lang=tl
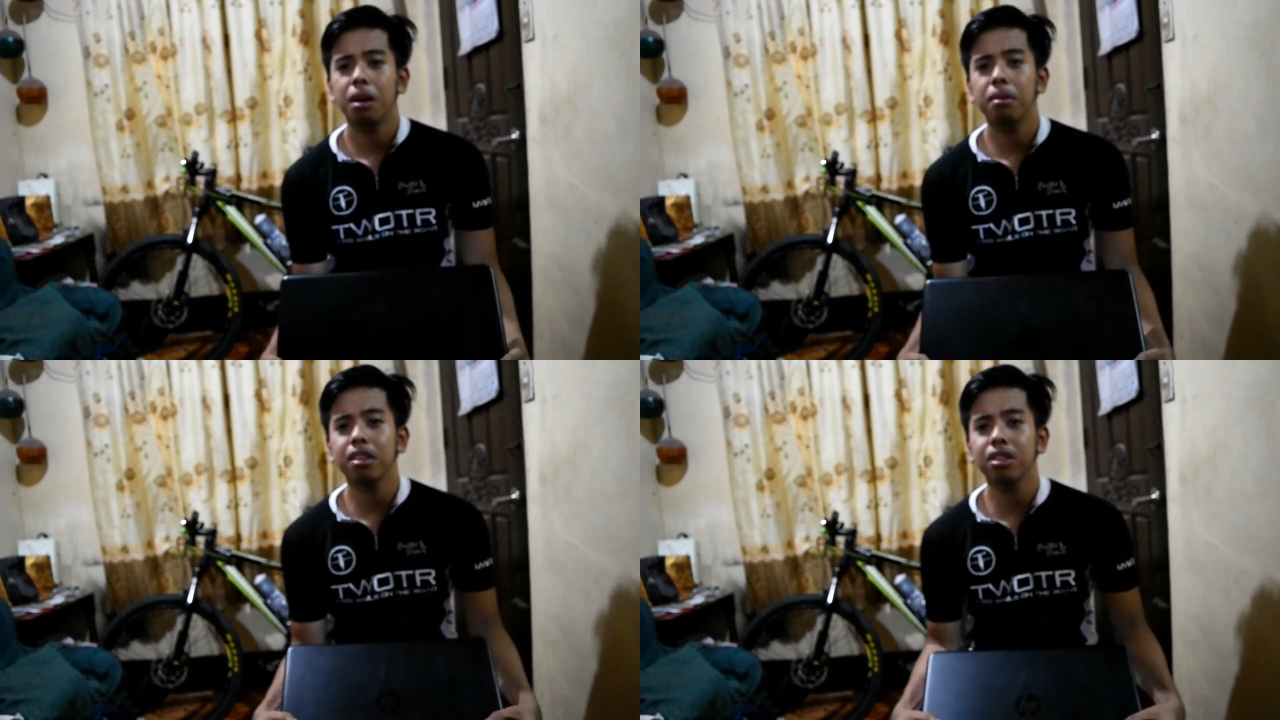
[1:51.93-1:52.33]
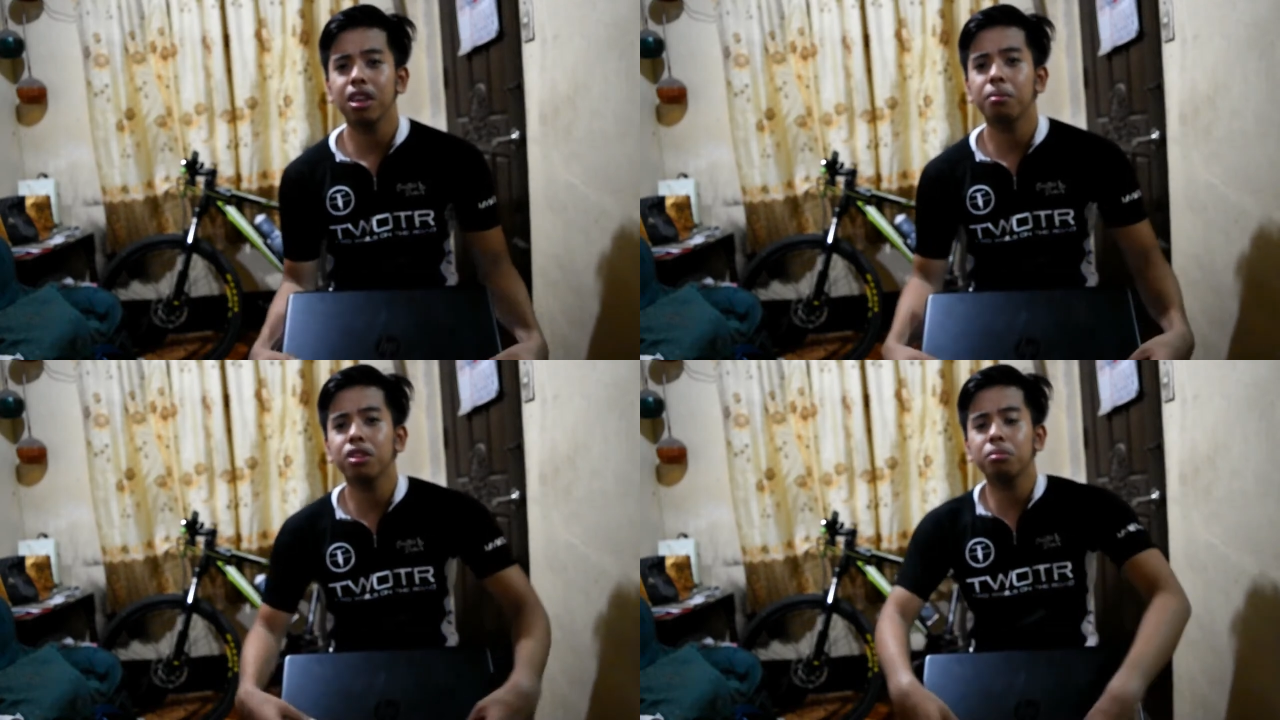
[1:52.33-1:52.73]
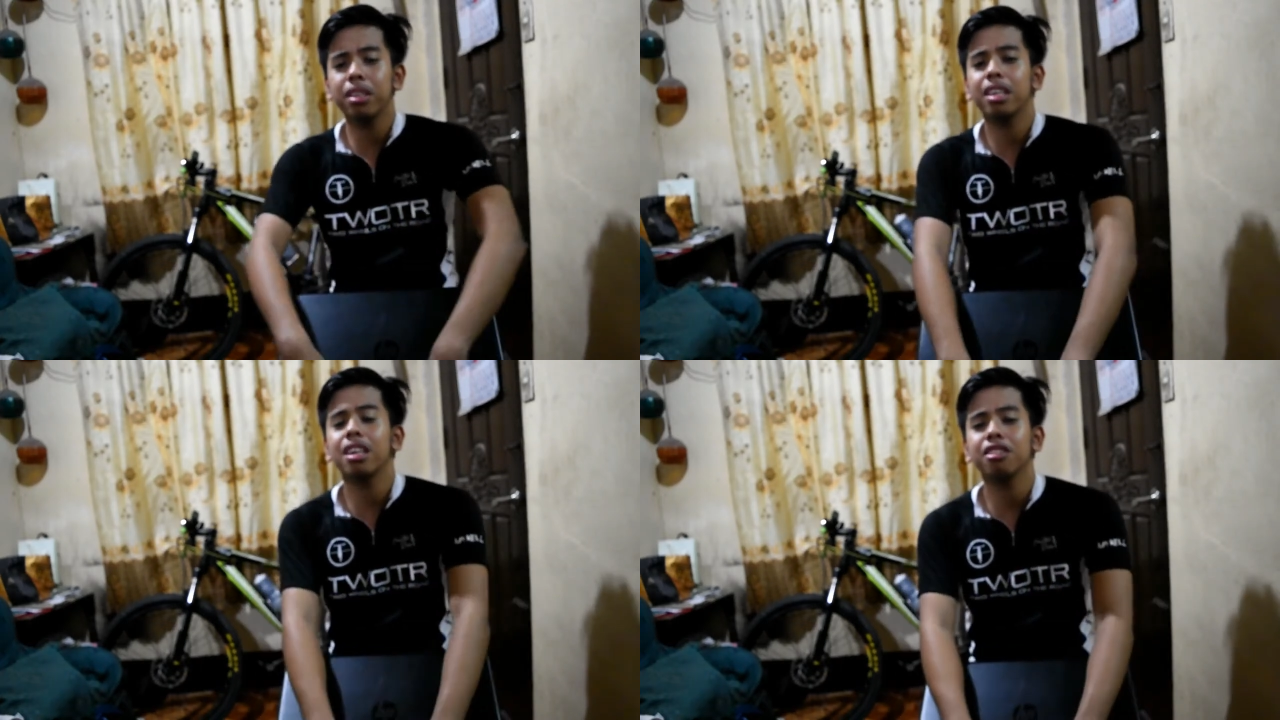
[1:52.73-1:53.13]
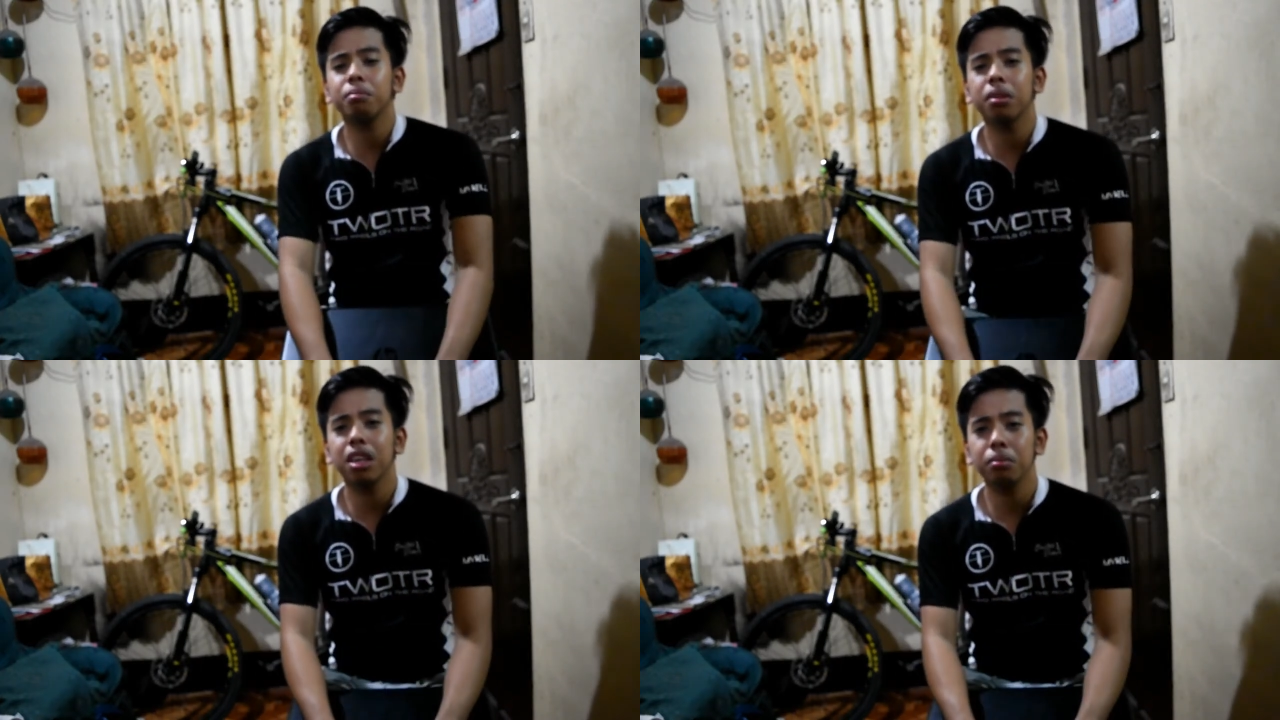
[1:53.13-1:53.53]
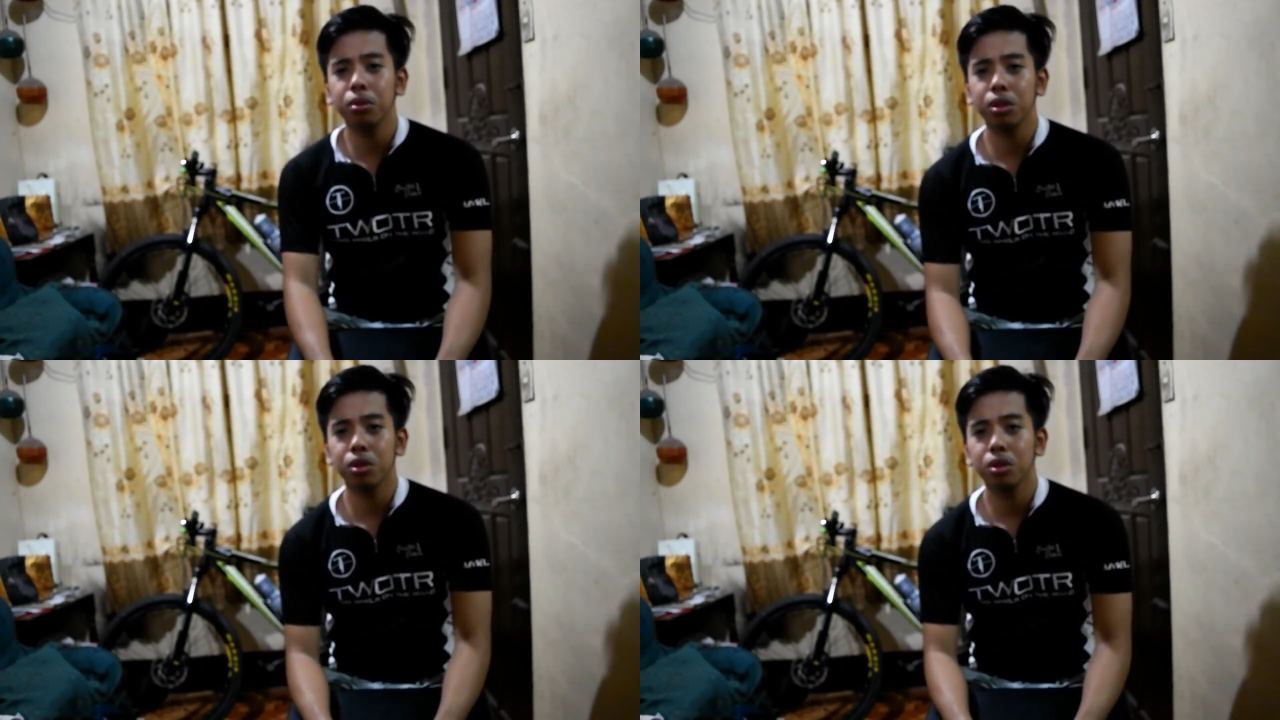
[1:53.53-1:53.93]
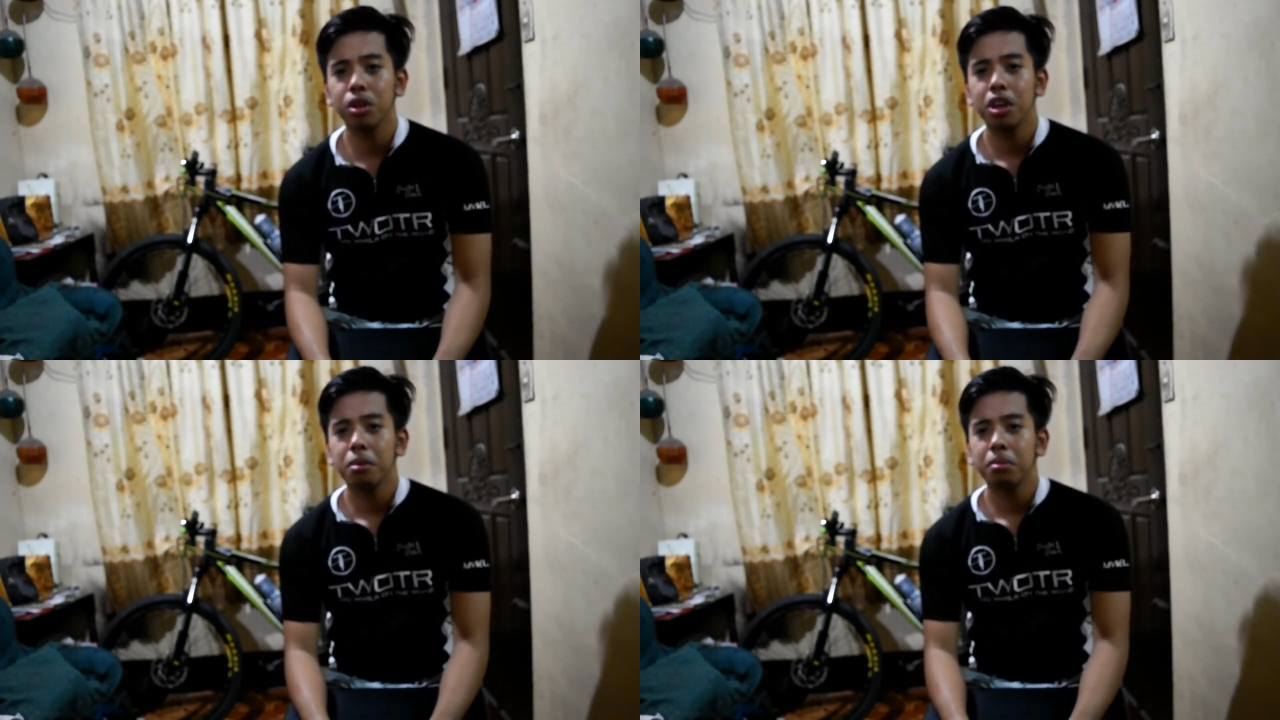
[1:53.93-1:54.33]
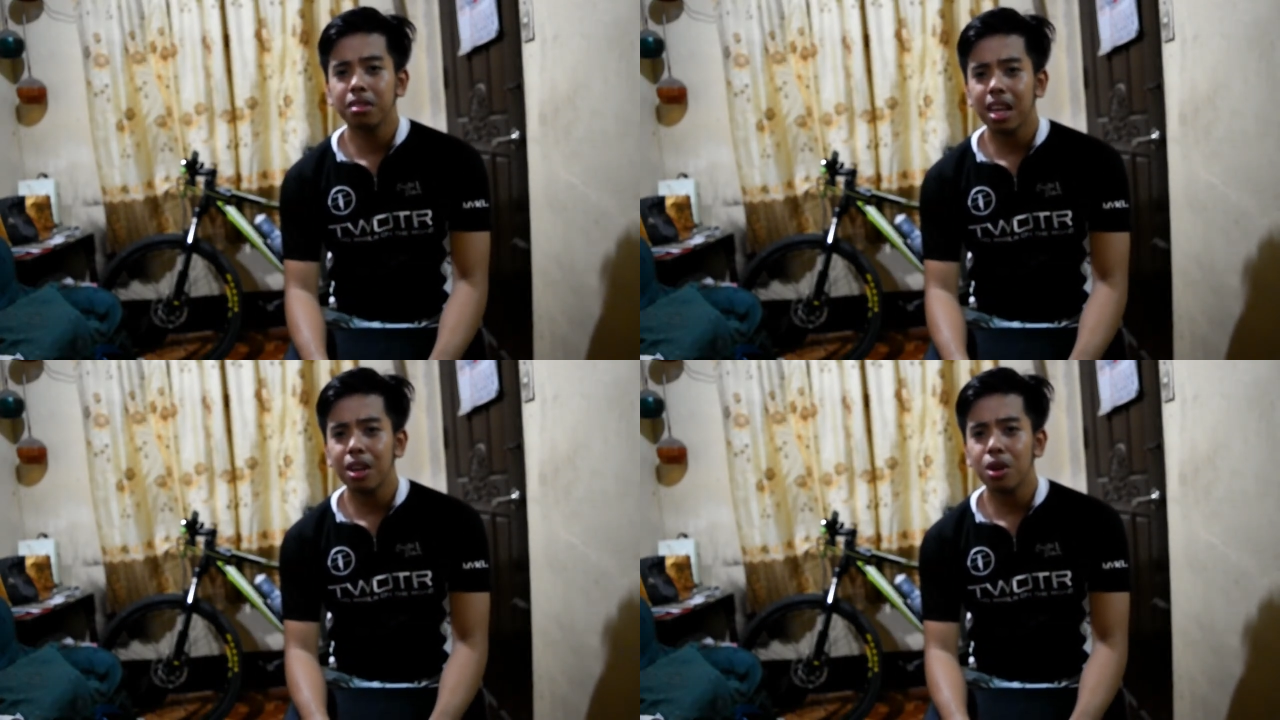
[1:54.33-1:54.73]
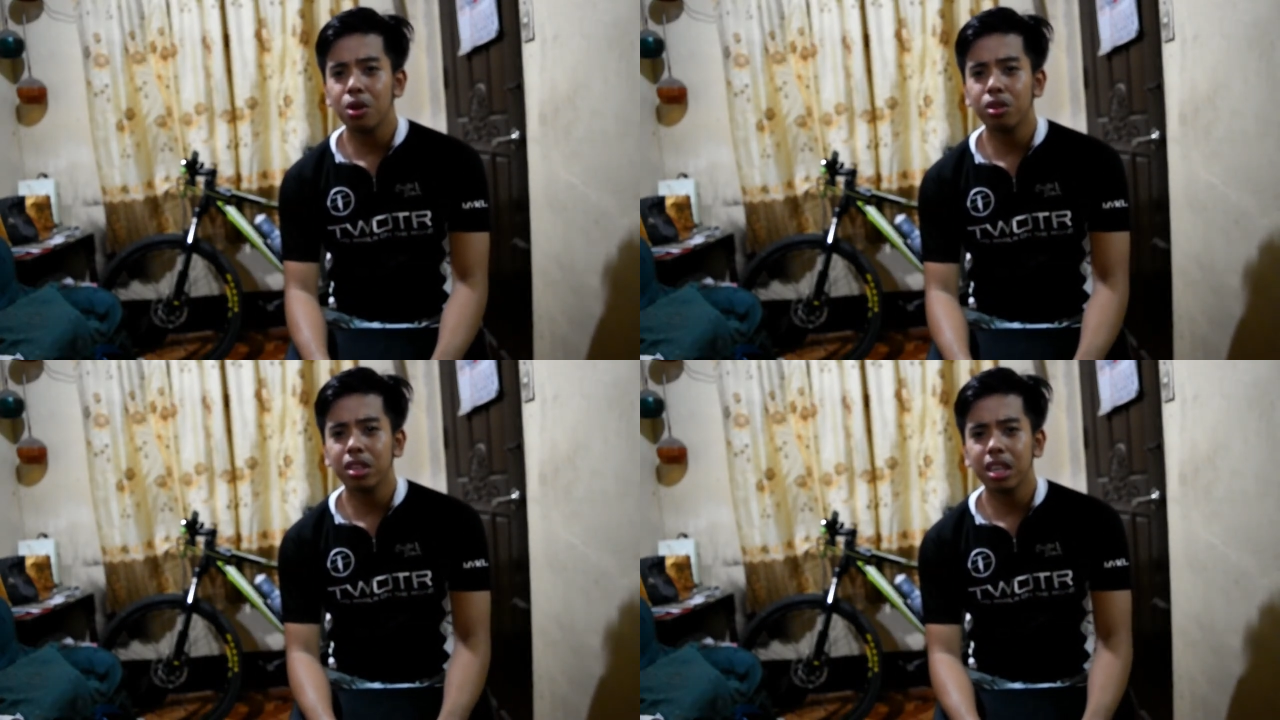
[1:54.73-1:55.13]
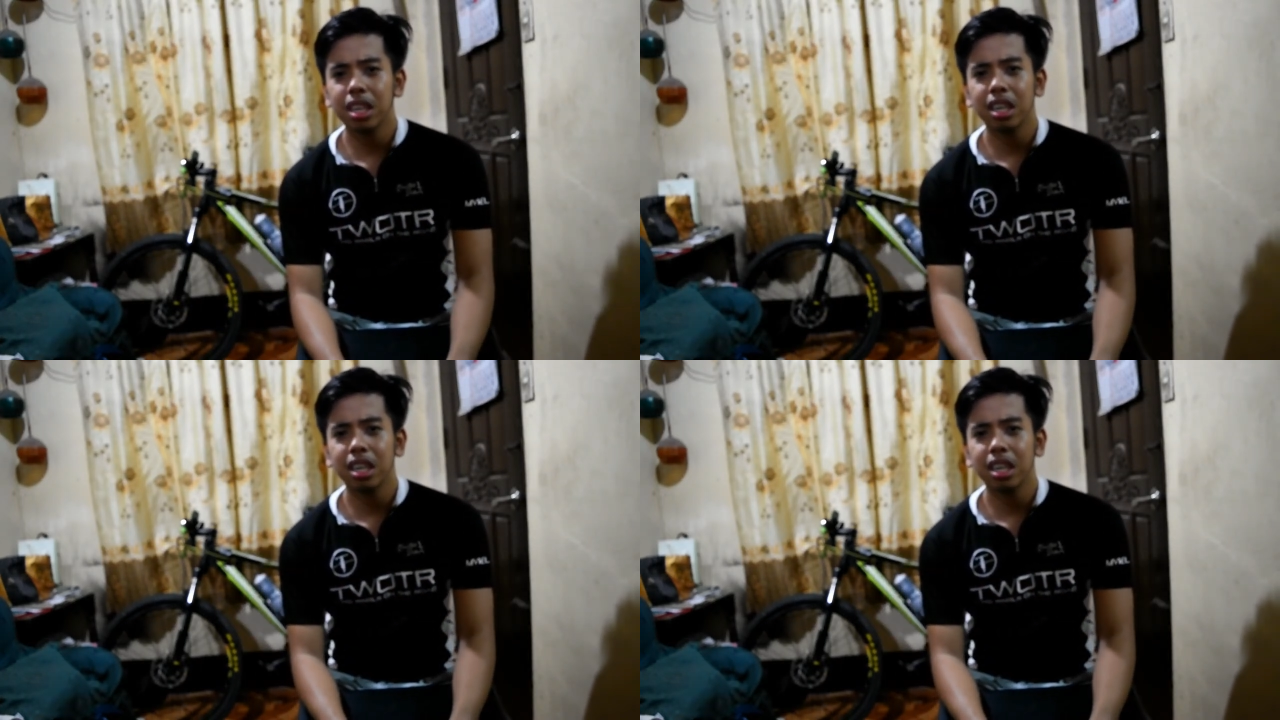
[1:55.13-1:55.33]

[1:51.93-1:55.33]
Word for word: habang kasi habang tumatagal kasi pag-ipon ko mas lalo akong na